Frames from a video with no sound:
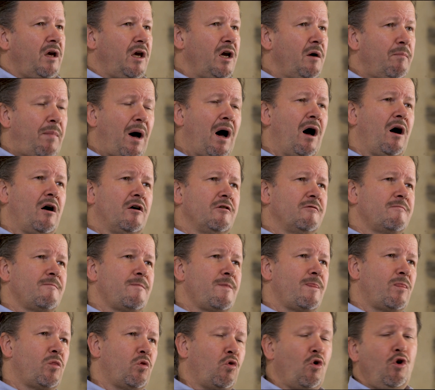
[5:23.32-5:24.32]
et il repart.
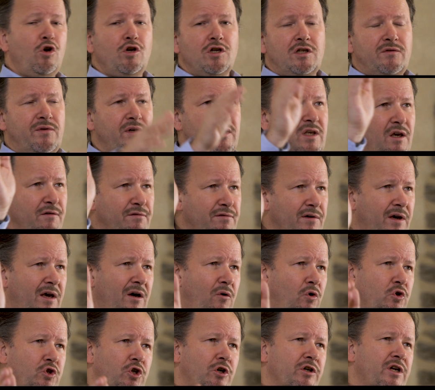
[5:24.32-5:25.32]
Et il se fait
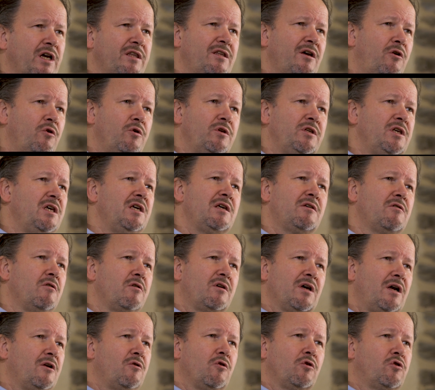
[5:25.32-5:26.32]
défaire au champ catalonique
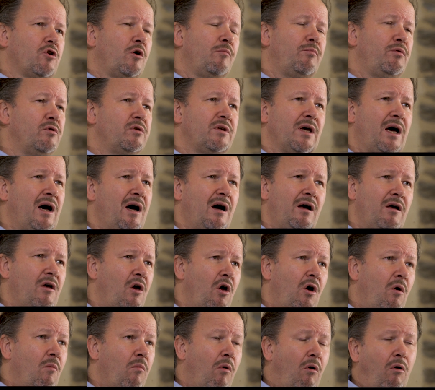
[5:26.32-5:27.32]
quelques temps plus tard.
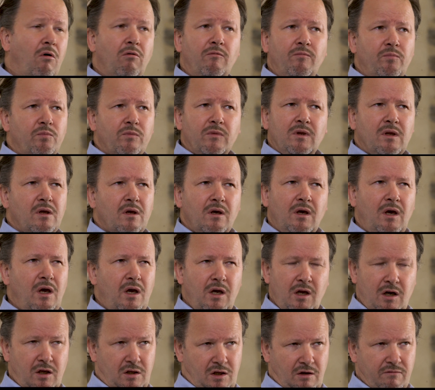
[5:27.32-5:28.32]
Bon,
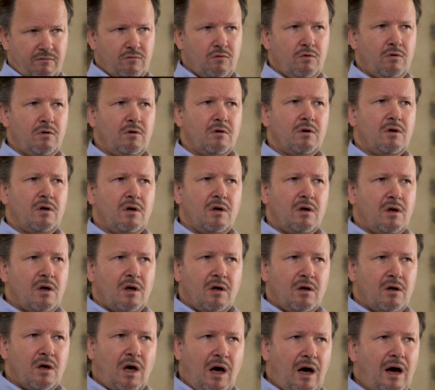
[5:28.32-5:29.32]
et il était venu
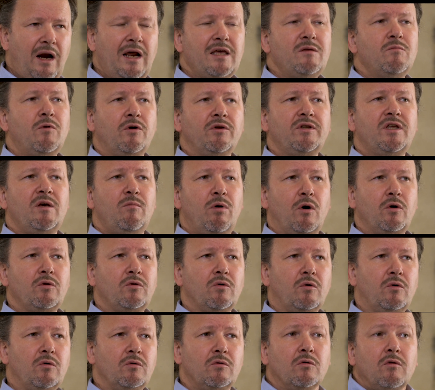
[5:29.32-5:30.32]
à la demande des
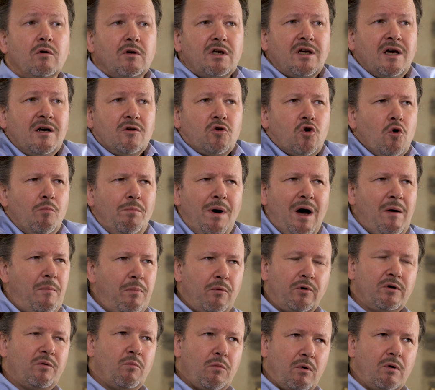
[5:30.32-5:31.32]
Bretons. Donc quelque part,
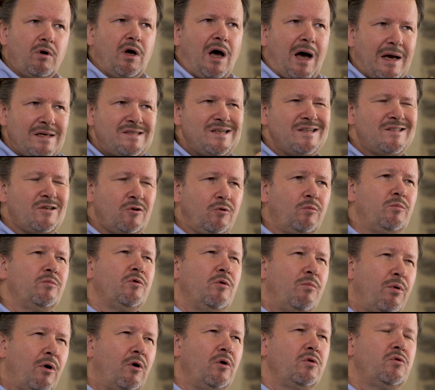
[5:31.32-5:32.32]
pour un certain nombre
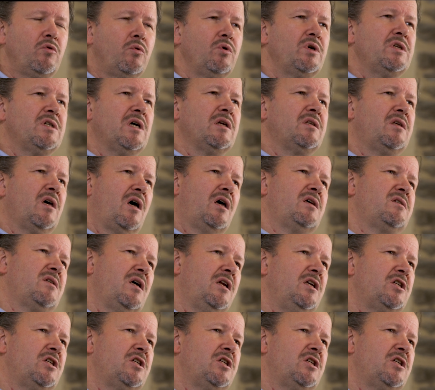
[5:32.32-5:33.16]
de Bretons qui s'intéressent à